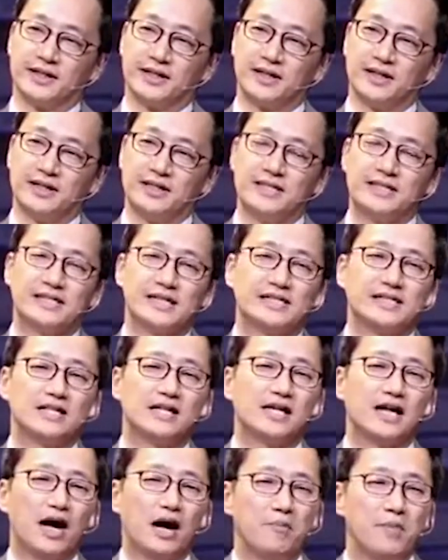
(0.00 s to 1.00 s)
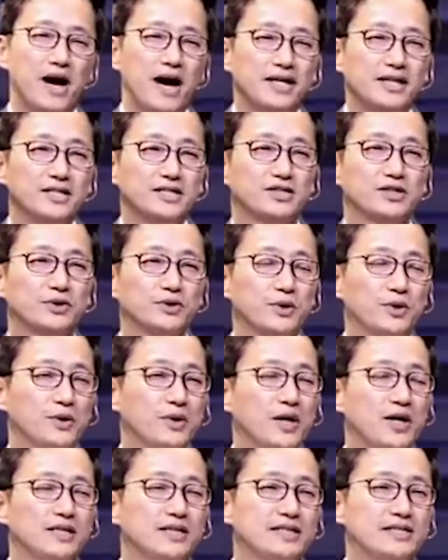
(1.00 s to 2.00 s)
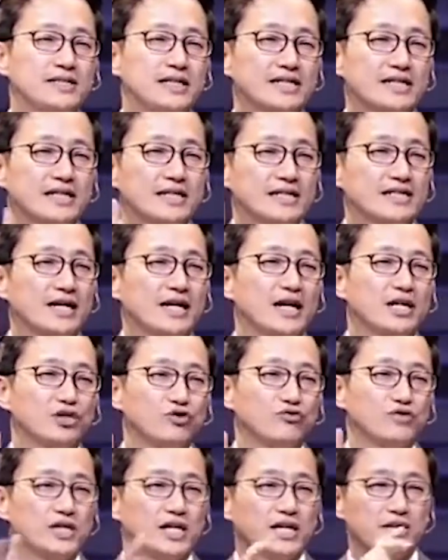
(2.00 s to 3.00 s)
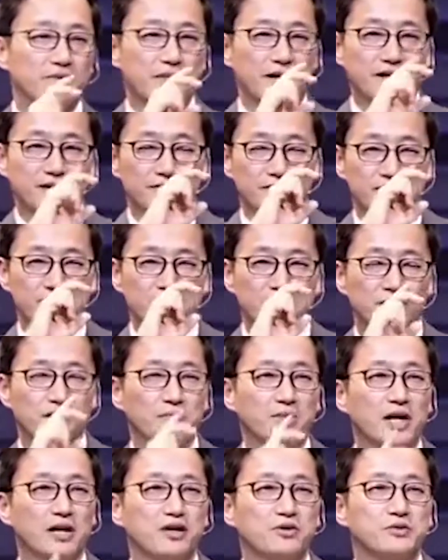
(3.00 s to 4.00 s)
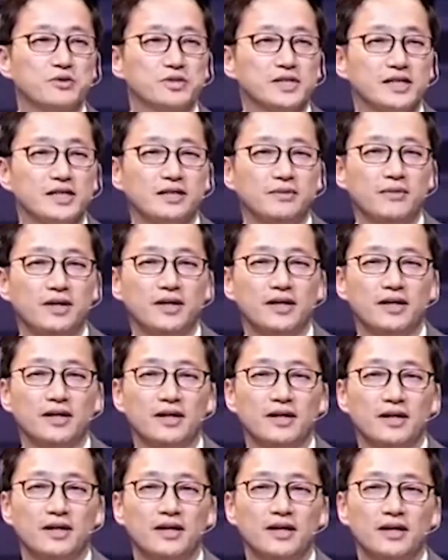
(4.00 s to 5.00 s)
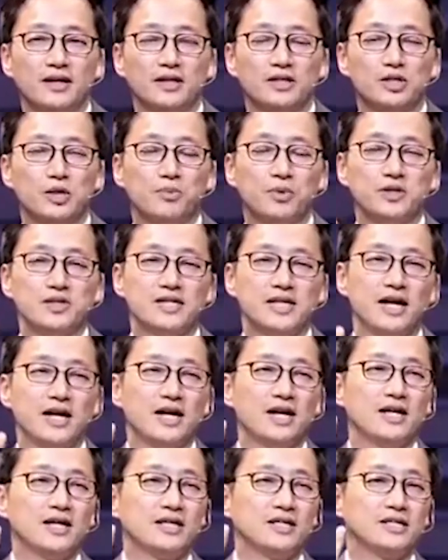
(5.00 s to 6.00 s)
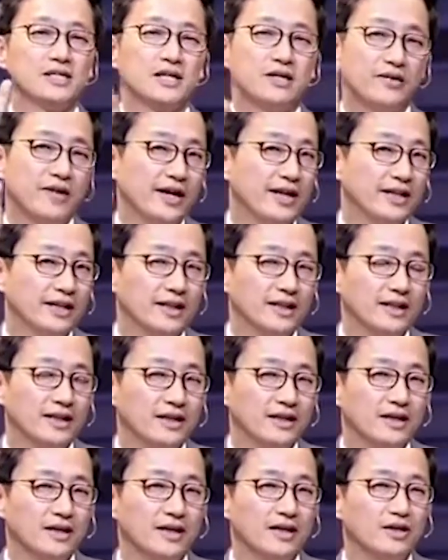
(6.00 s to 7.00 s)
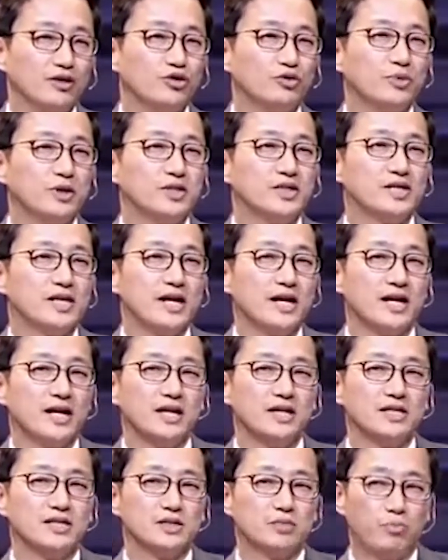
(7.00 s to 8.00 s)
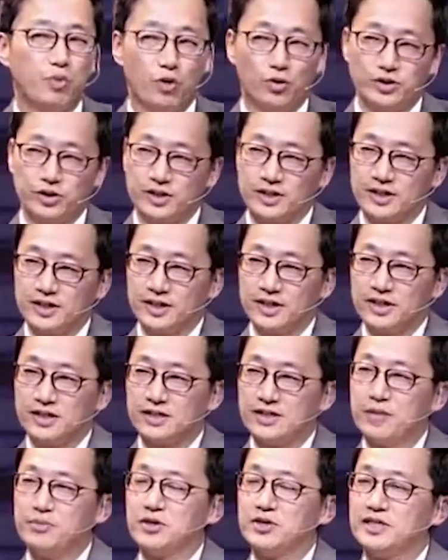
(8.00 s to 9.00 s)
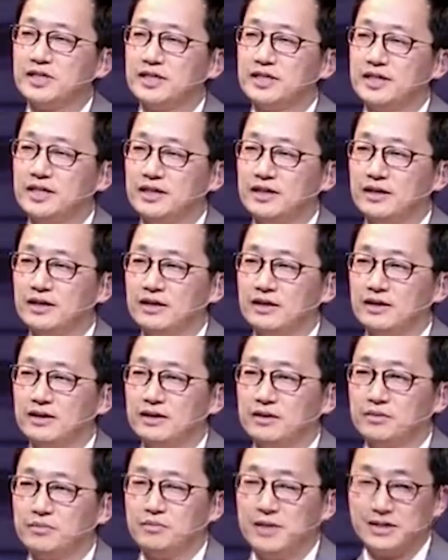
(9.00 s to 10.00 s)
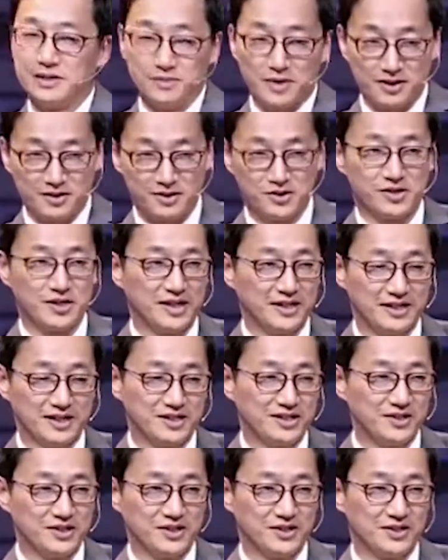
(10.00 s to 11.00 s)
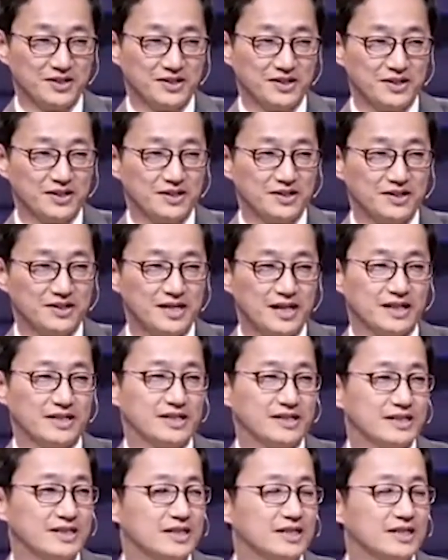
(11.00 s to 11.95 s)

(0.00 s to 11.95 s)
이 세상은 가만히 있어도 이 세상의 세 가지 우상을 말하고 있죠. 팀 켈러 목사님이. 첫 번째, 스크린. 두 번째, 스포츠. 세 번째는 말씀 안들어야 알겠죠. 섹스.